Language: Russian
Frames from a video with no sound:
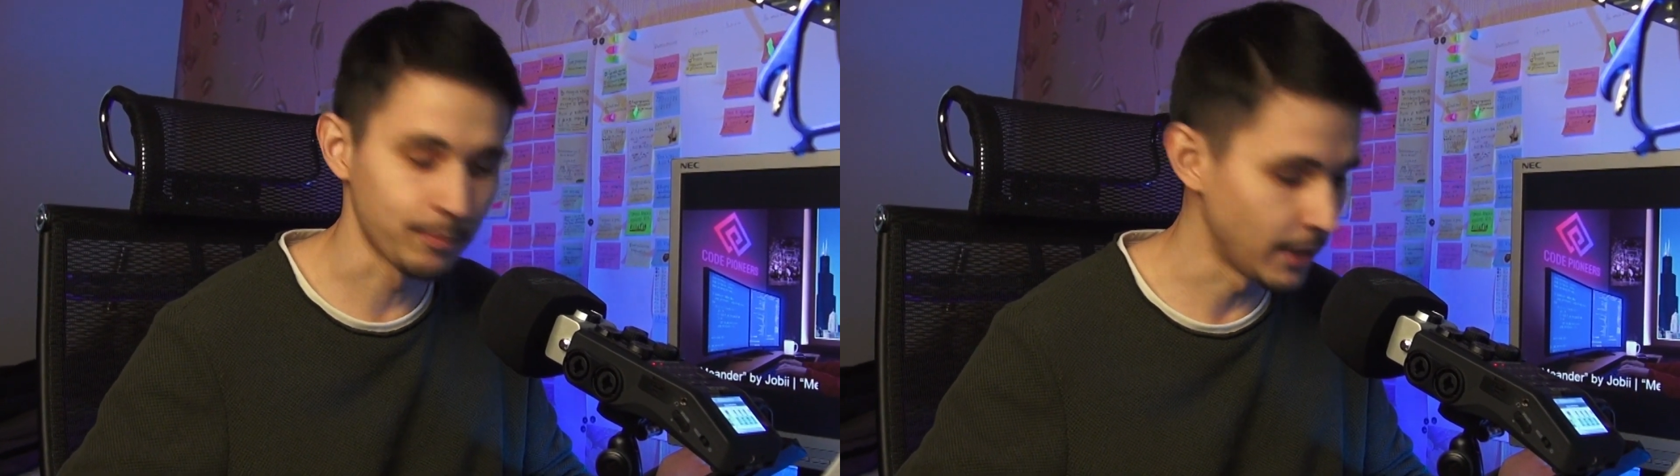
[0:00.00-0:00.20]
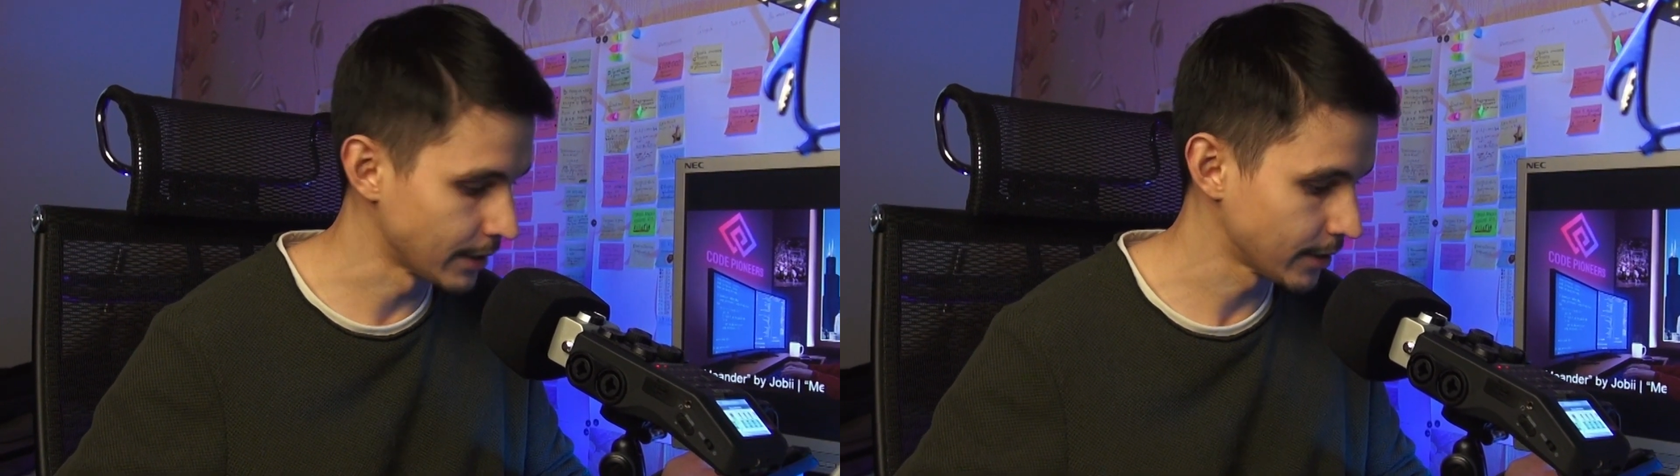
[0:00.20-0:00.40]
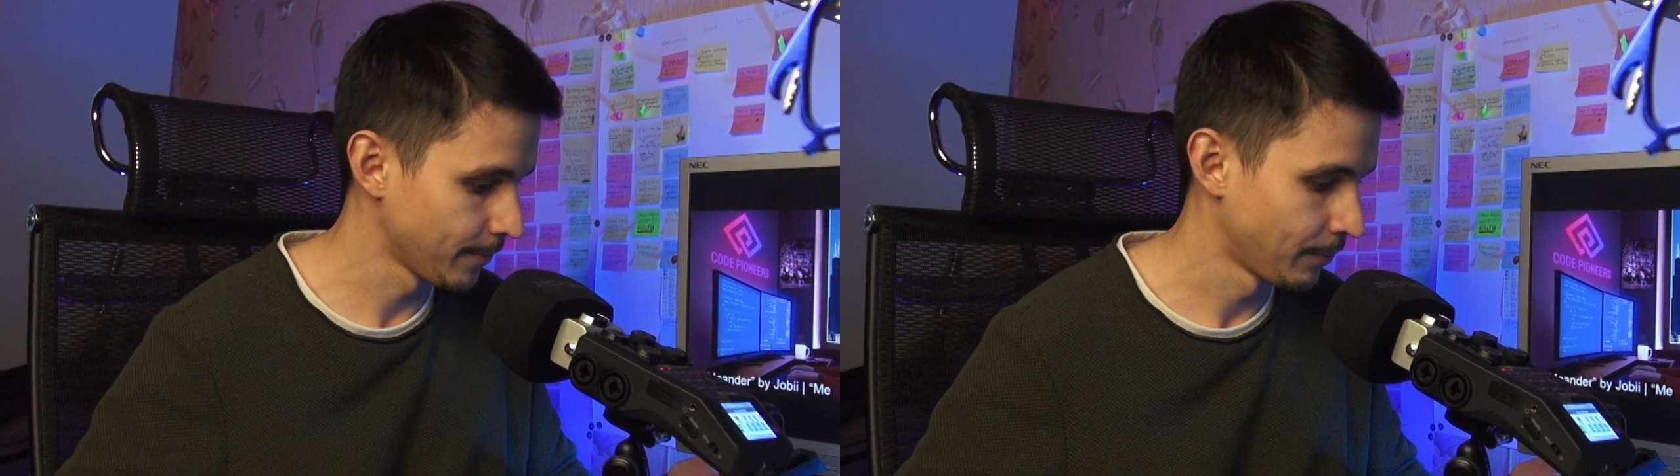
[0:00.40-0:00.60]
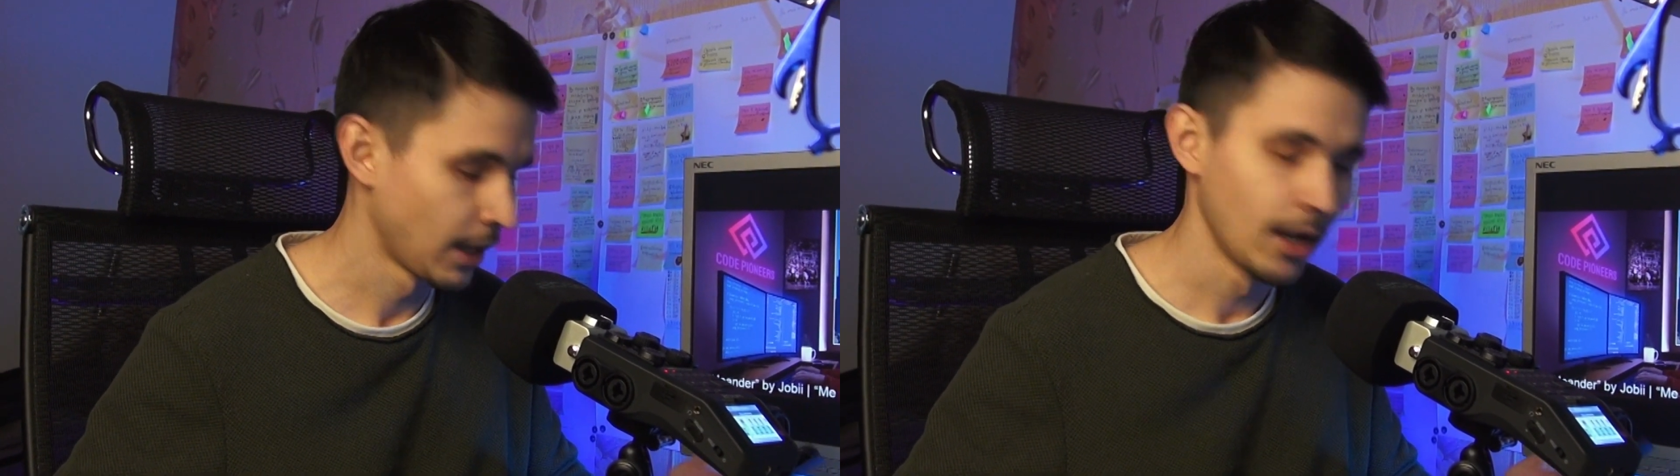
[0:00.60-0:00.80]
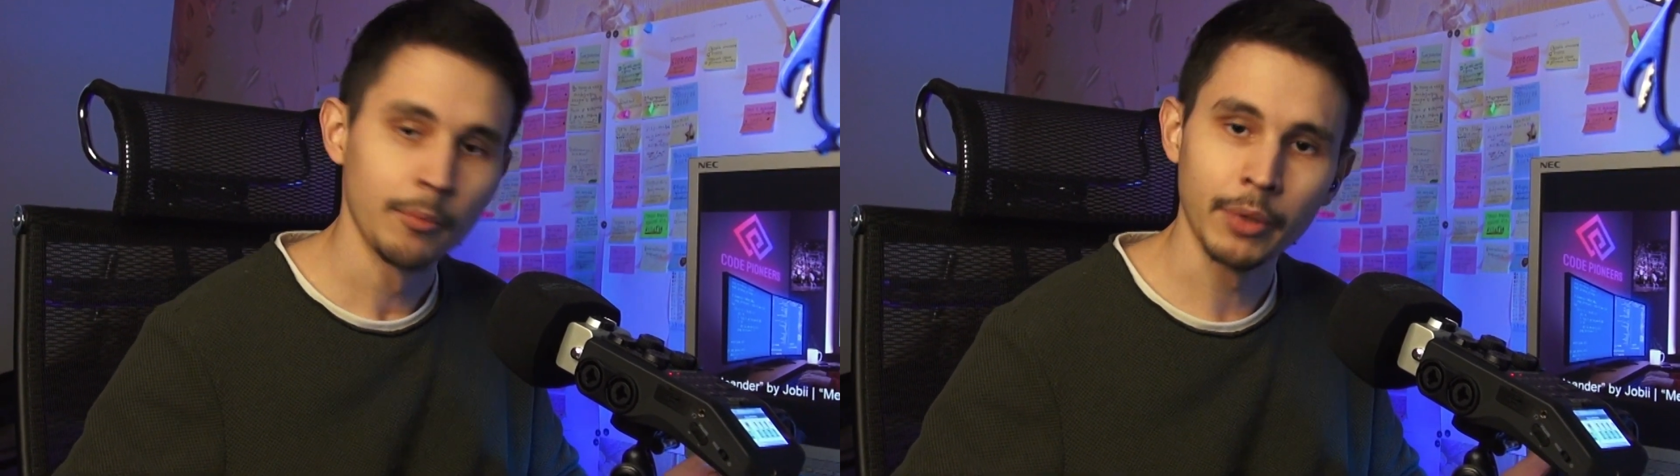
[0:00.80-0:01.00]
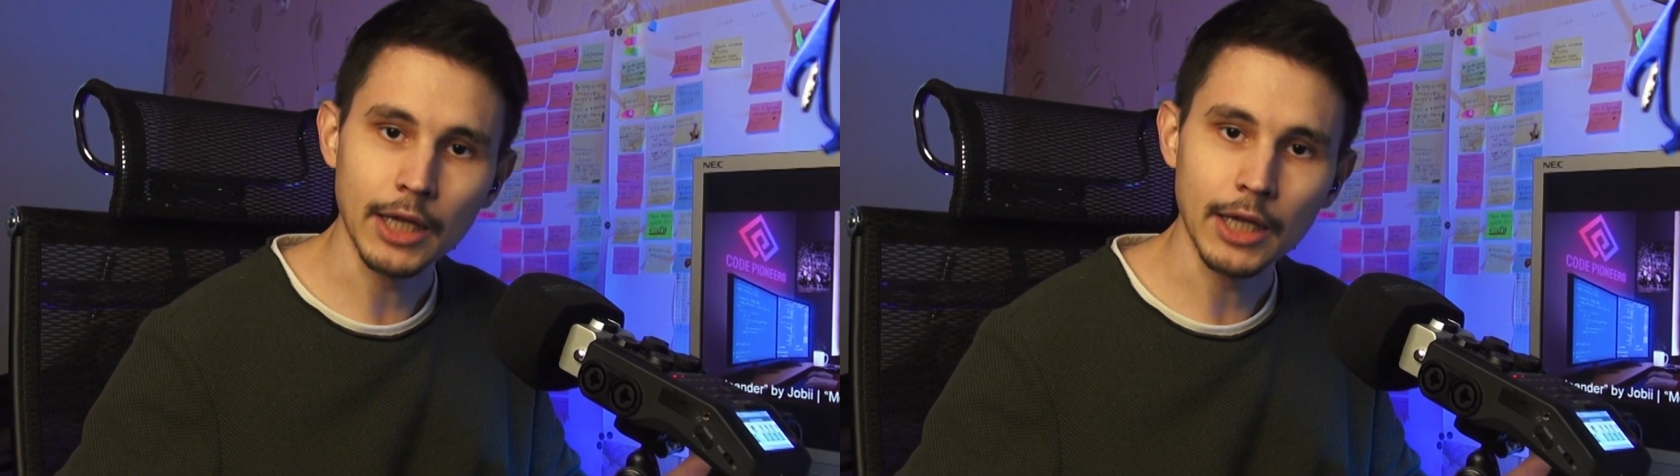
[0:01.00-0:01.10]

мест. При